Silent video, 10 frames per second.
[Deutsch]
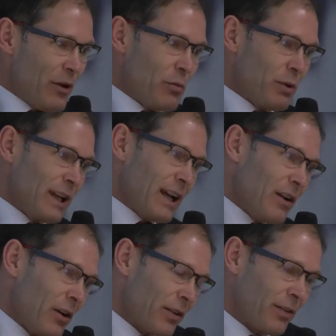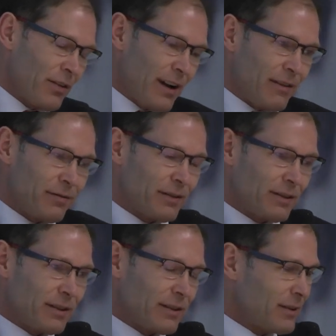über die Genossenschaft,
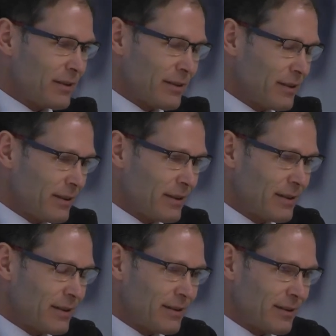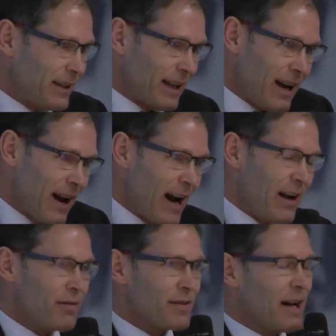die
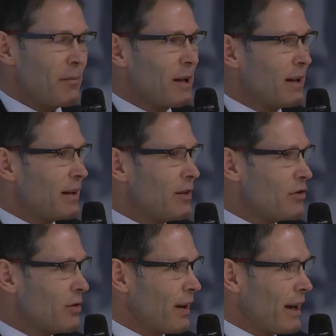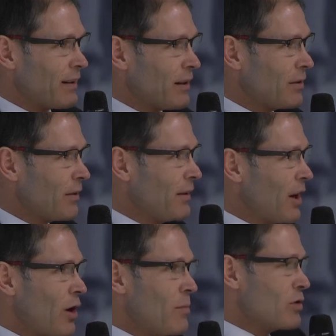Generalversammlungen dann schlussendlich, das sind
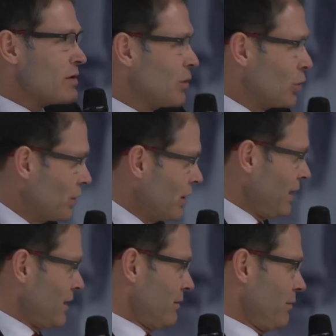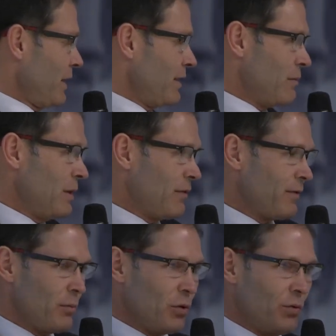auch Emotionen wieder damit
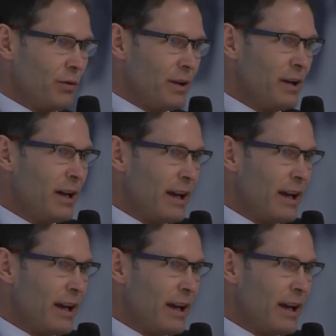verbunden.